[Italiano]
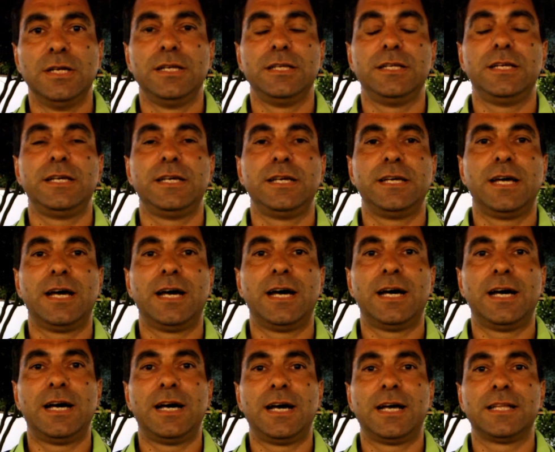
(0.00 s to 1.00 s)
eh,
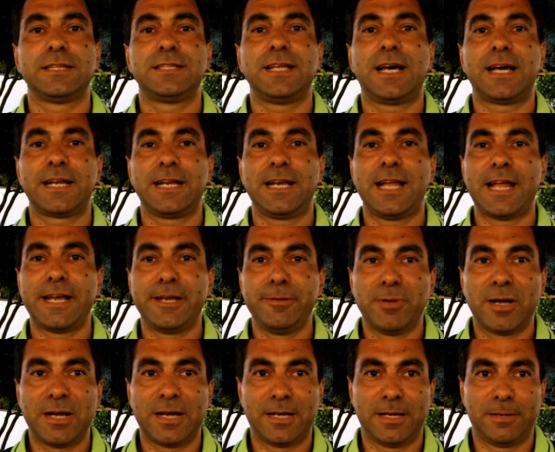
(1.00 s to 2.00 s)
a dare
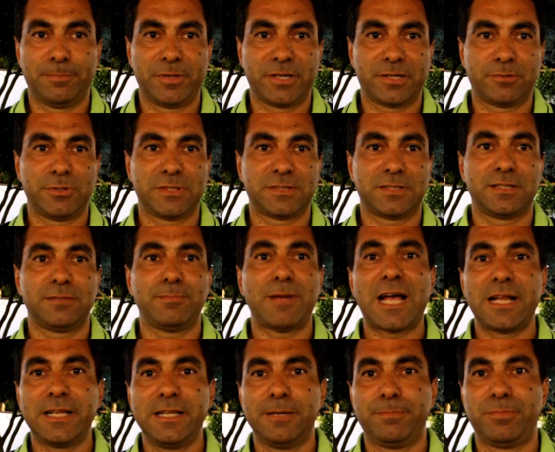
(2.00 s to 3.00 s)
l'anima per questa
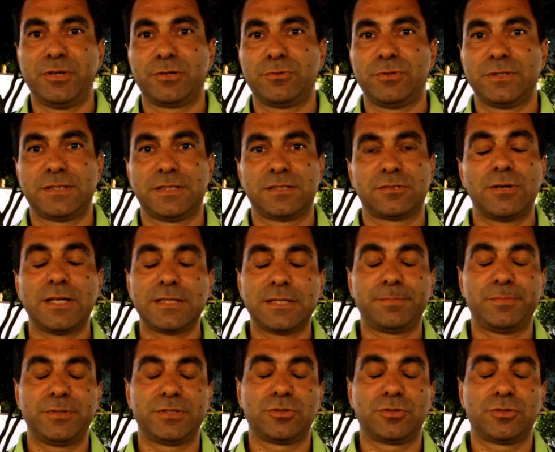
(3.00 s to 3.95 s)
maglia, per questa squadra e